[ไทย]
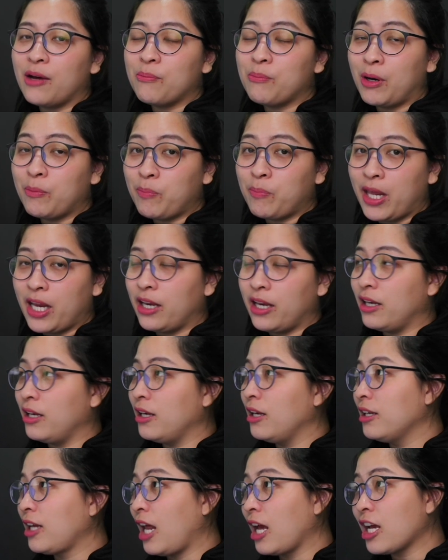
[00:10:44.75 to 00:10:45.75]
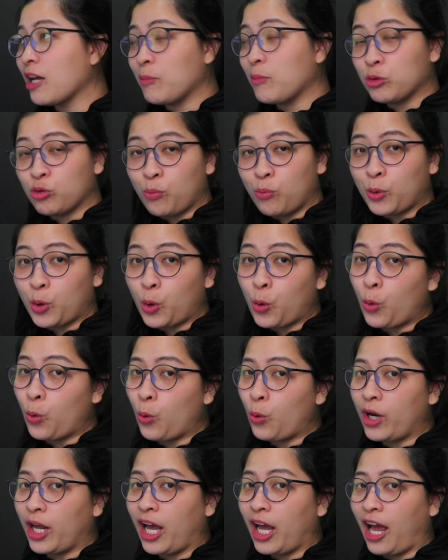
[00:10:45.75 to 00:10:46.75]
มันเป็น ถ้าเกิดเป็นตัวโปร
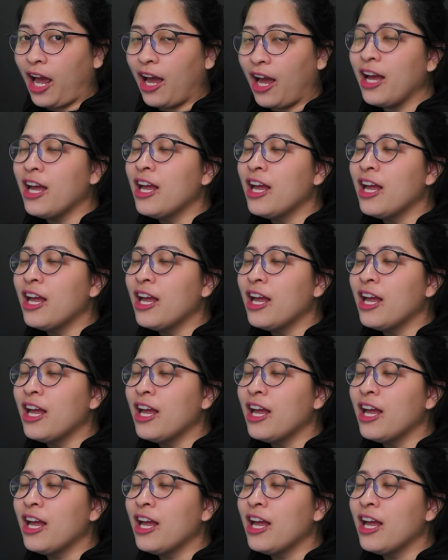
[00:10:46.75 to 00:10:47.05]
นะคะ